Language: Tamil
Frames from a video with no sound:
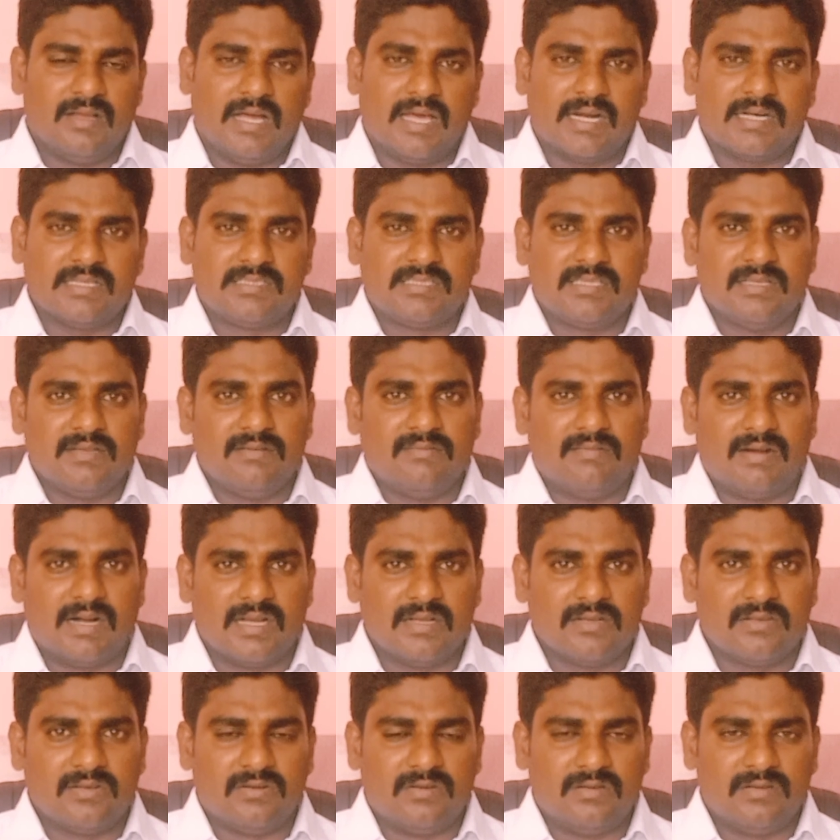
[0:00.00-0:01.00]
அரசு
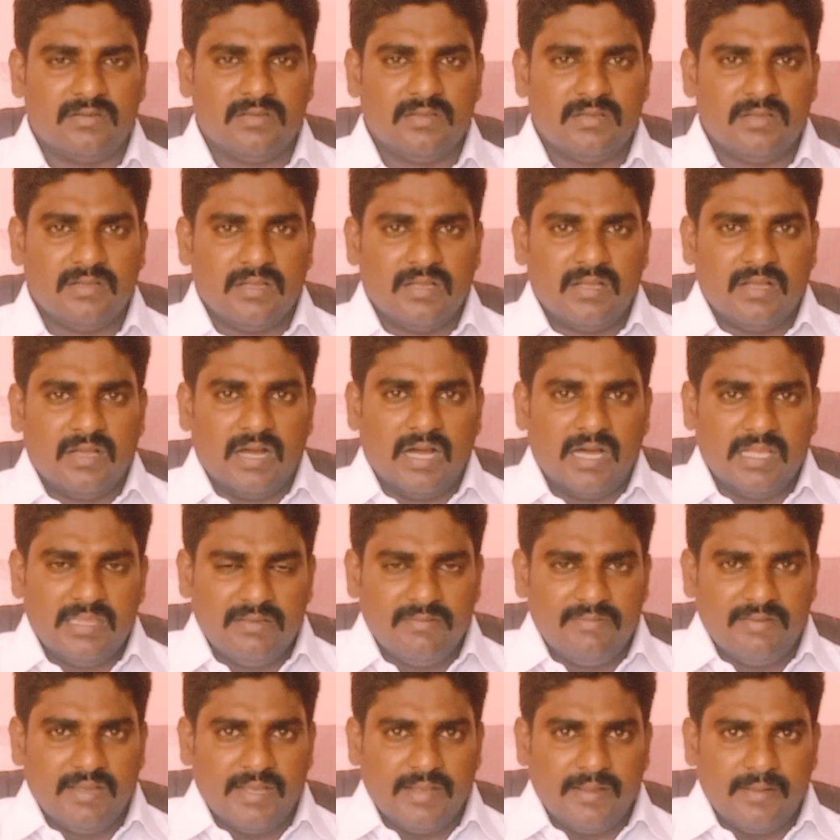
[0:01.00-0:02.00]
வழங்கும்
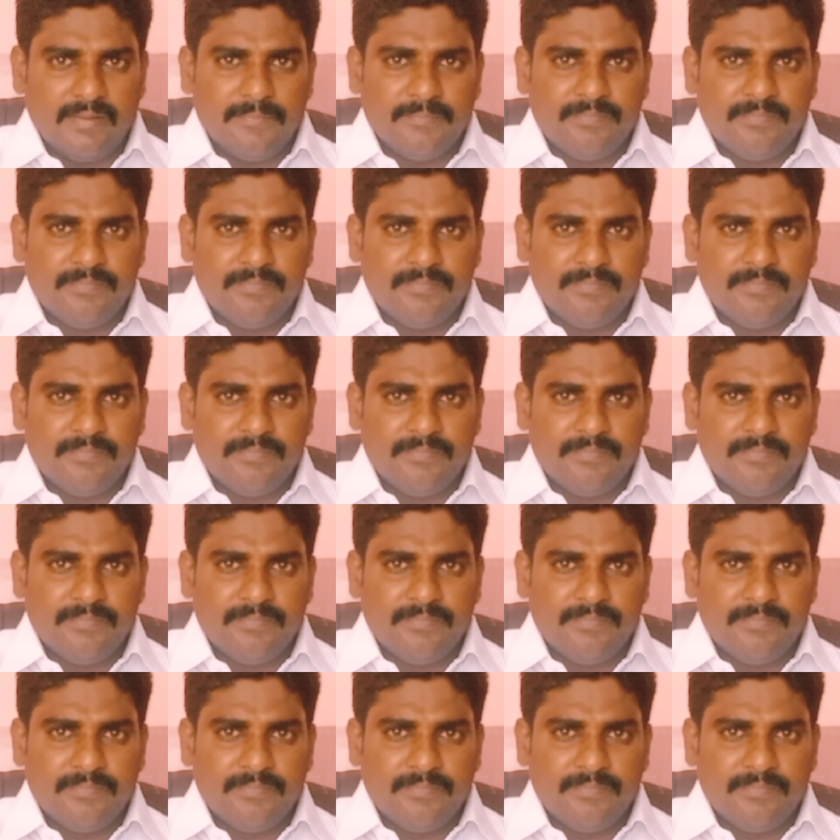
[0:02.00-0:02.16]
அதுவே